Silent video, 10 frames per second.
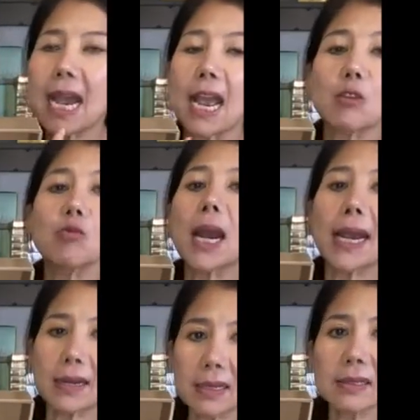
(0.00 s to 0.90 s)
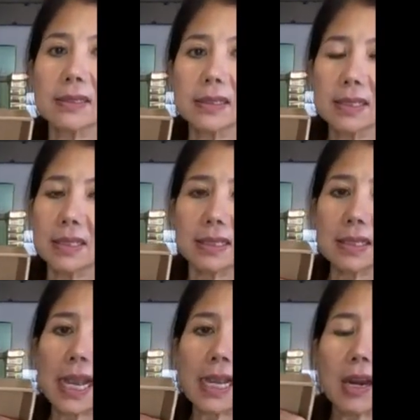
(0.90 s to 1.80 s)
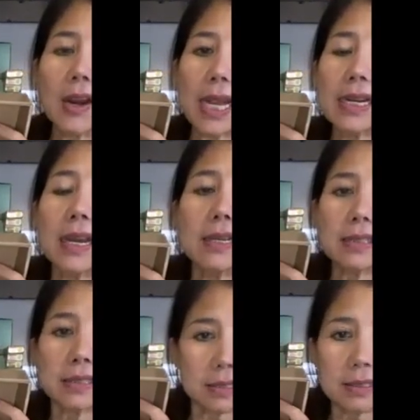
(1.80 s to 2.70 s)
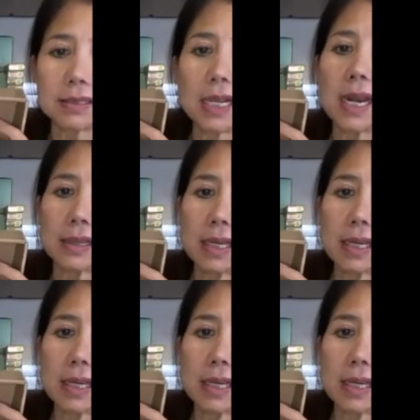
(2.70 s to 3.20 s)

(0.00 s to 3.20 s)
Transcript: ai xài ai cũng khen hết xài cái đó đánh lên nó thực